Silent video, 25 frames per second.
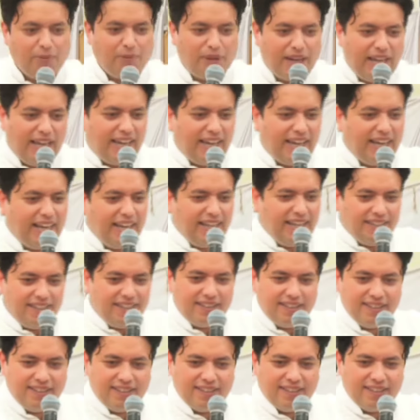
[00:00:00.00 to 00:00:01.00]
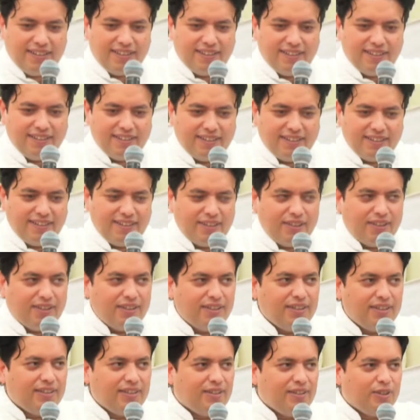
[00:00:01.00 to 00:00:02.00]
बनेंगे नहीं
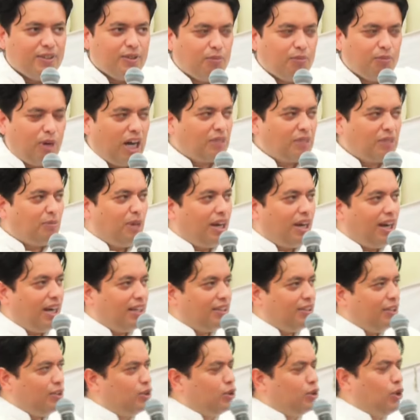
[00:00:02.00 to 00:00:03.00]
महात्मा गांधी जी